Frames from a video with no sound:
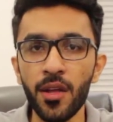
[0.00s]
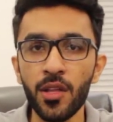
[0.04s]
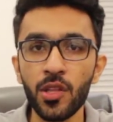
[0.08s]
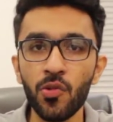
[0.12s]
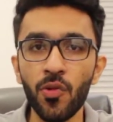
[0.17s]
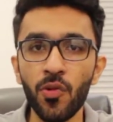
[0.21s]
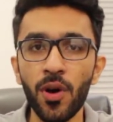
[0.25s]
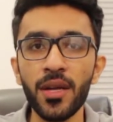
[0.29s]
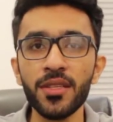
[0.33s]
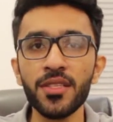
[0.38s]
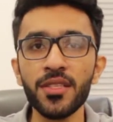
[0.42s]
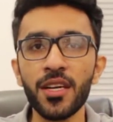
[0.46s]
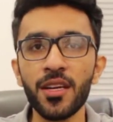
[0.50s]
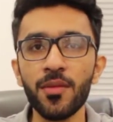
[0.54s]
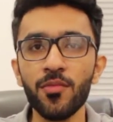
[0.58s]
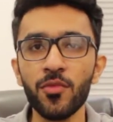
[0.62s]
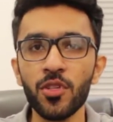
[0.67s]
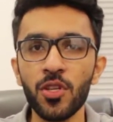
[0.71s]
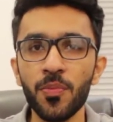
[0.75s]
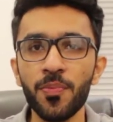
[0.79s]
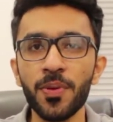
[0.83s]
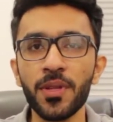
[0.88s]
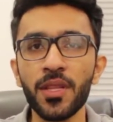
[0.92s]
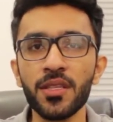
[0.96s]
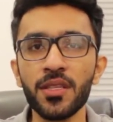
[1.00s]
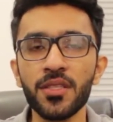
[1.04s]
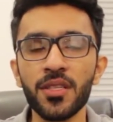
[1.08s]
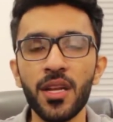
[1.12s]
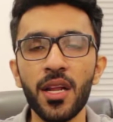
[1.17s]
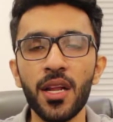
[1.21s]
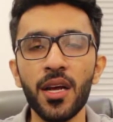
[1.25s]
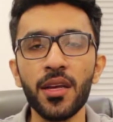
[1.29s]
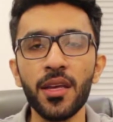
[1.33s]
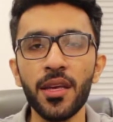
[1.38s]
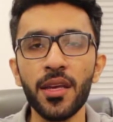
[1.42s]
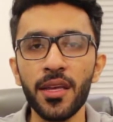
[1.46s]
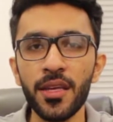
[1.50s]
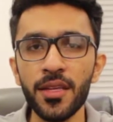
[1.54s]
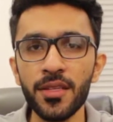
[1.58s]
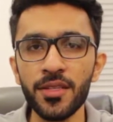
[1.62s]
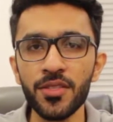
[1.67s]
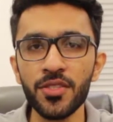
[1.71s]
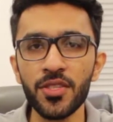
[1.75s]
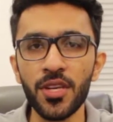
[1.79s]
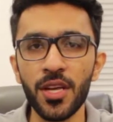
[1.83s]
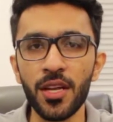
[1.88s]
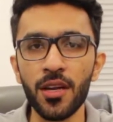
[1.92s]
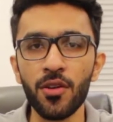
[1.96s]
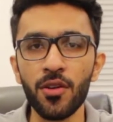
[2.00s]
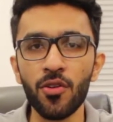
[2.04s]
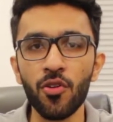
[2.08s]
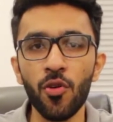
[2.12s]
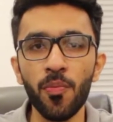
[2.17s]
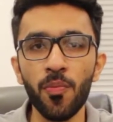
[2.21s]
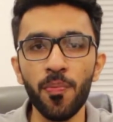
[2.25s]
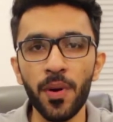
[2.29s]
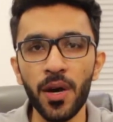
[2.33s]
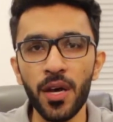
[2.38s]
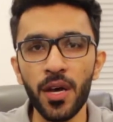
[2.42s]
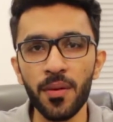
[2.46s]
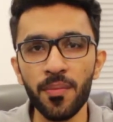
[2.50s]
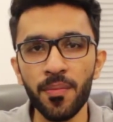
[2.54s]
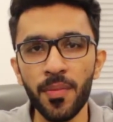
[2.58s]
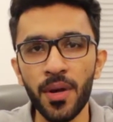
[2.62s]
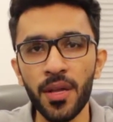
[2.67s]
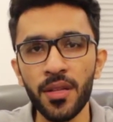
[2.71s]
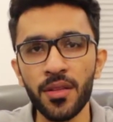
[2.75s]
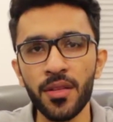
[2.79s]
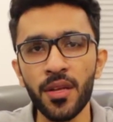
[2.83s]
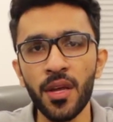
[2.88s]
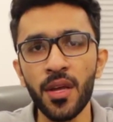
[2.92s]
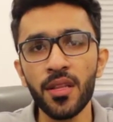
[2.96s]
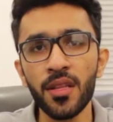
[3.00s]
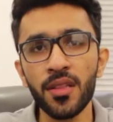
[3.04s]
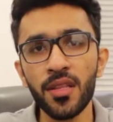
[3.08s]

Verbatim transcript: तो वहां जाकर मुझे पता चला कि इस चैनल को पर मंथ